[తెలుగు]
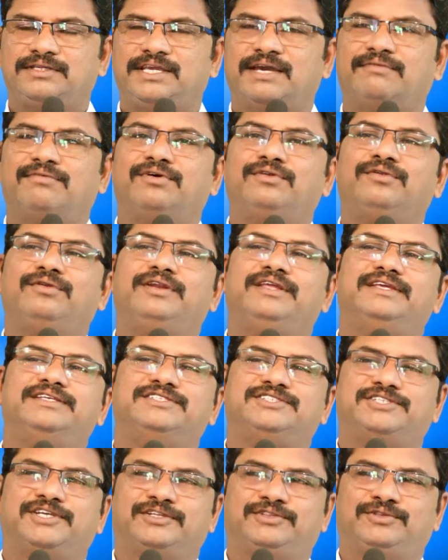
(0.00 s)
ఎవరు నీ
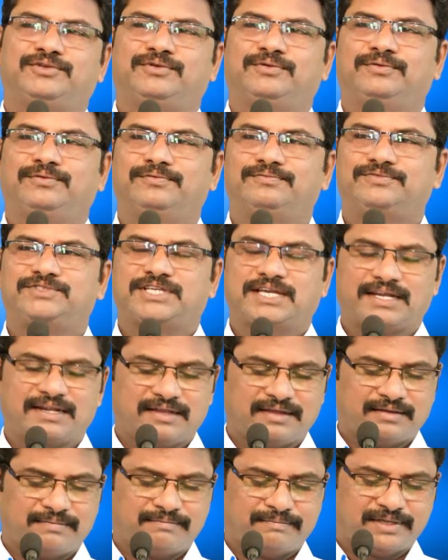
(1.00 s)
శత్రువు
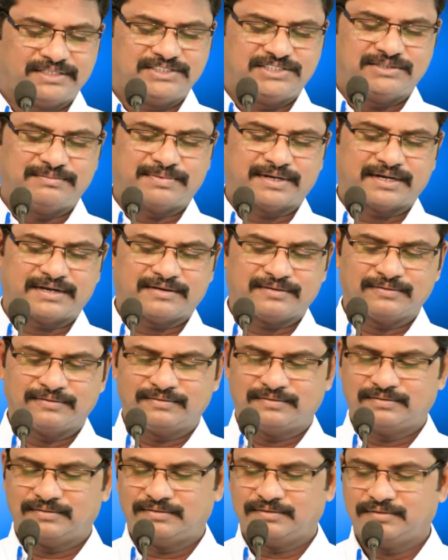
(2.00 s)
చాలా మంచి పాఠం
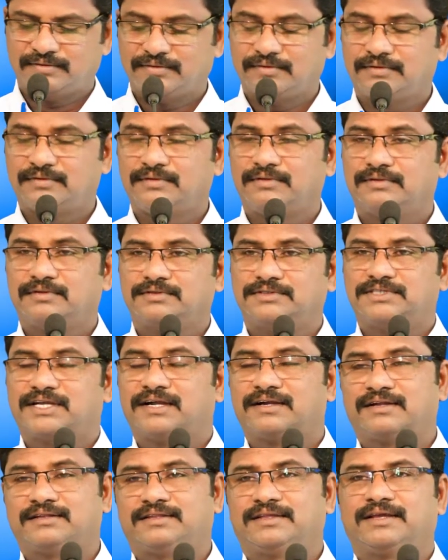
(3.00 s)

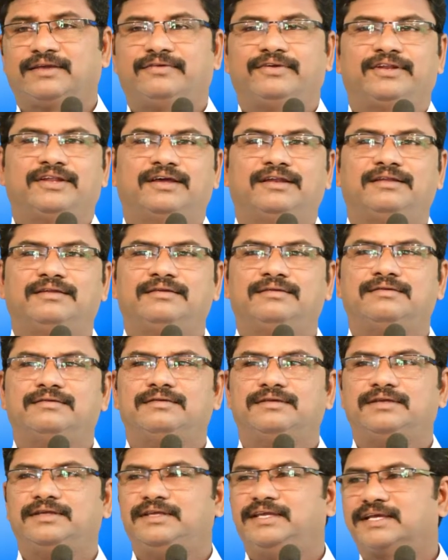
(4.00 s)
జాగ్రత్తగా వినాలి
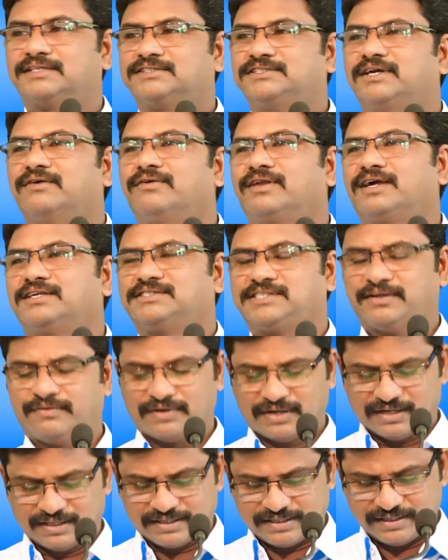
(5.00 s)
ఈ ఎగ్జామ్ రాసే
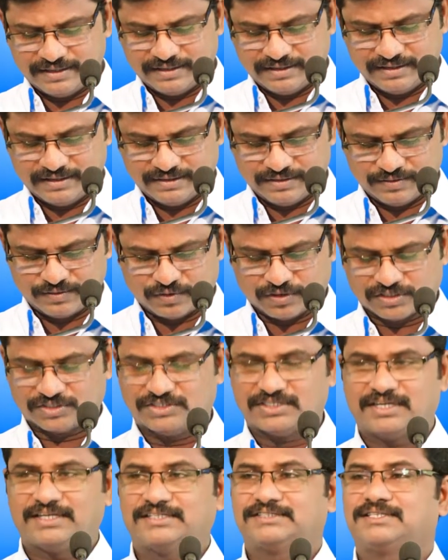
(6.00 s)
వాళ్ళకి ఒక
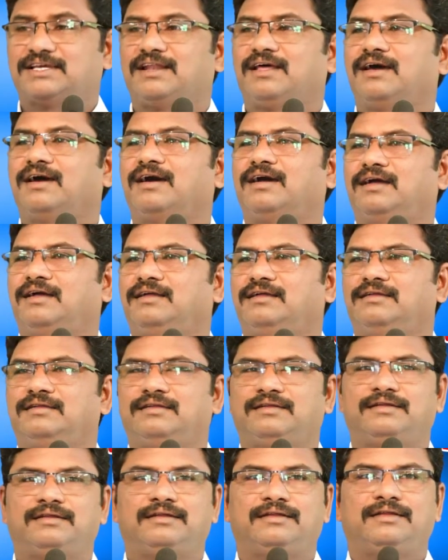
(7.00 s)
చిన్న సలహా
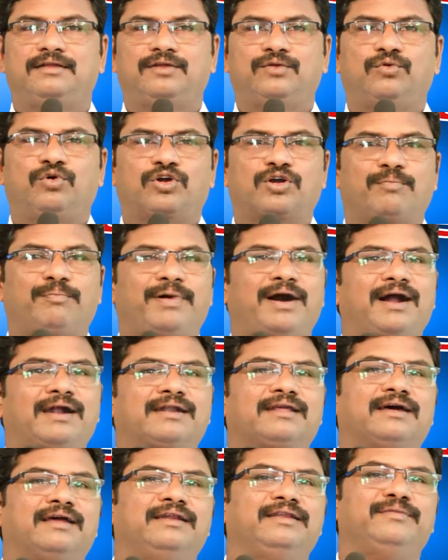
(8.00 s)
ఒక
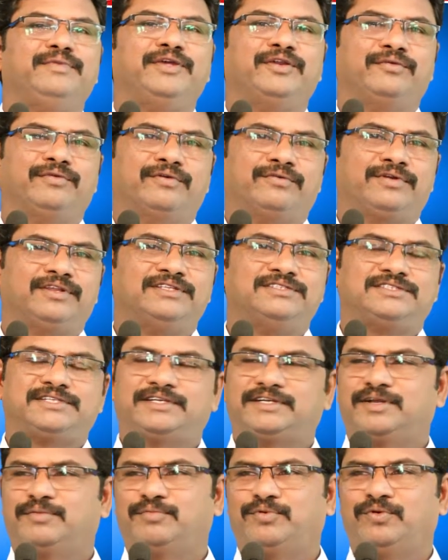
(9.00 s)
పాఠాన్ని మీరు
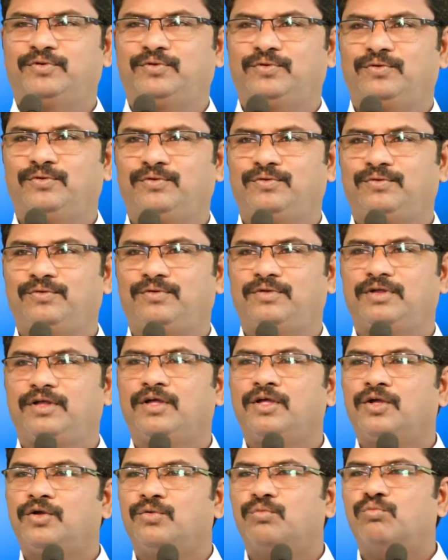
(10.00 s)
వివరించేటప్పుడు
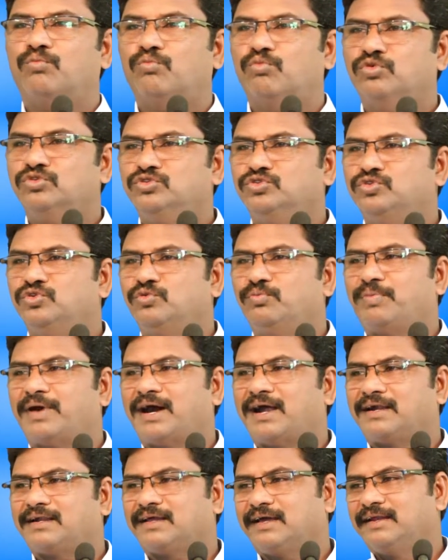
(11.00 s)
ముందు
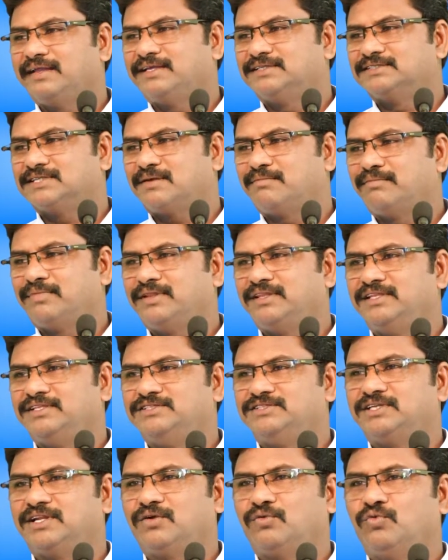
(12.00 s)
పాఠానికి
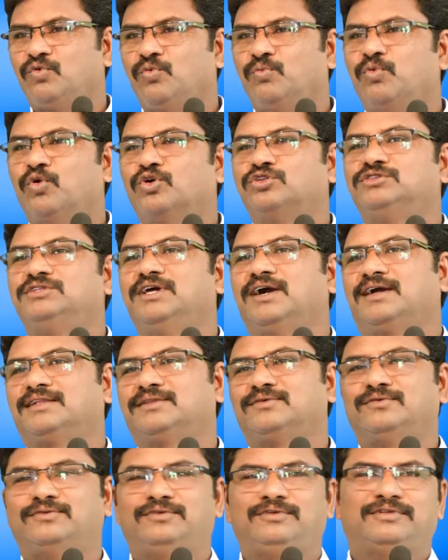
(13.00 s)
సంబంధించిన
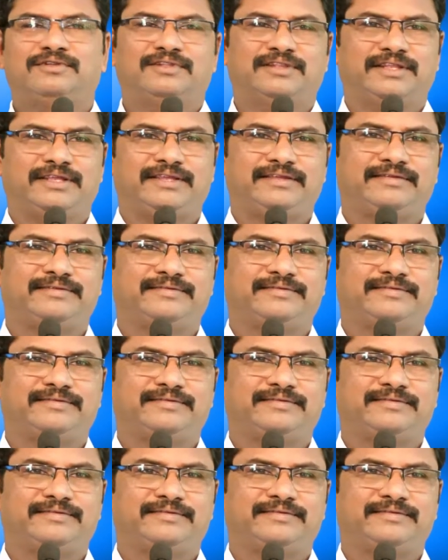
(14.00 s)
ఉపోద్ఘాతం ఉంటుంది